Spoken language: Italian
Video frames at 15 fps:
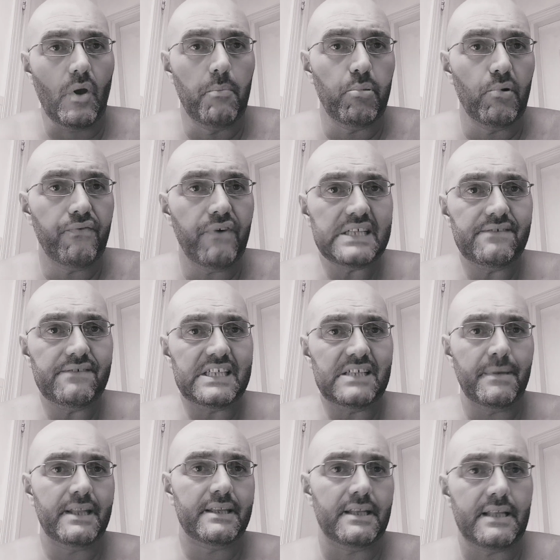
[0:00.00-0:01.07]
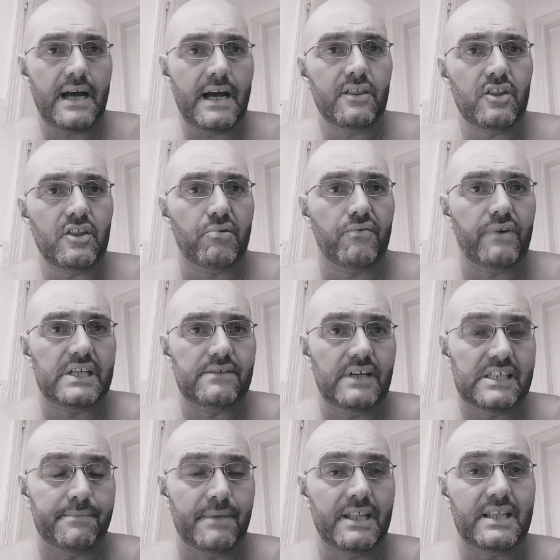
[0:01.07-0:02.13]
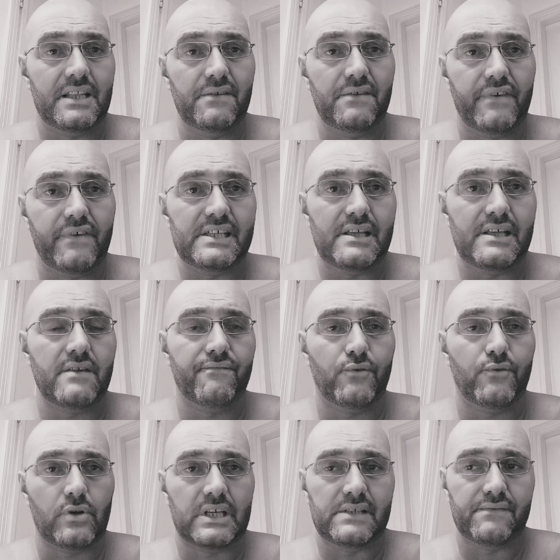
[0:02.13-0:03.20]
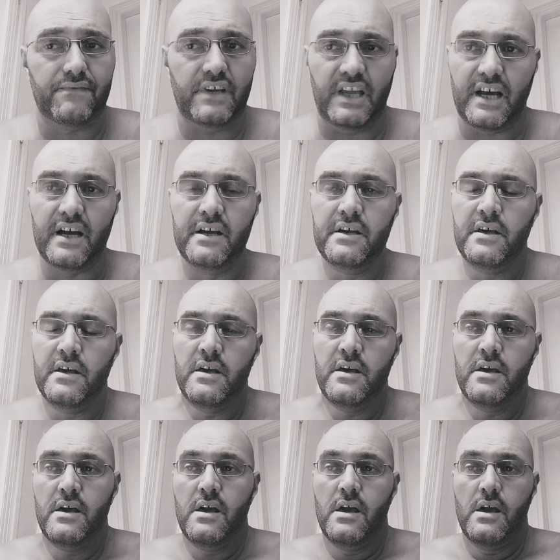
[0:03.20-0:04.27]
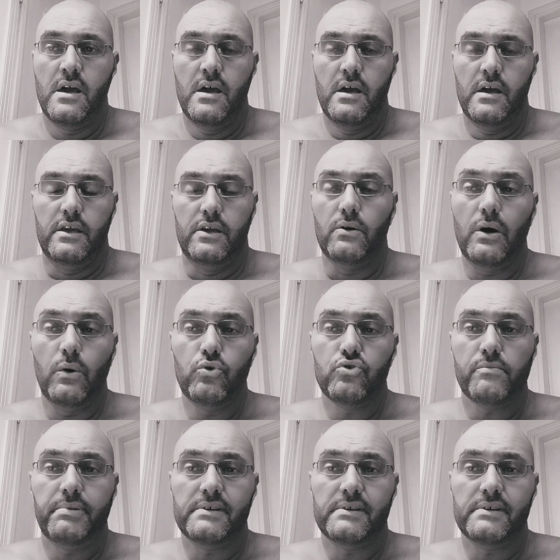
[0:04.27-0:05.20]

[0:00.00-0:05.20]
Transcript: può fare veramente tante, può fare veramente la differenza in fotografia. Io la uso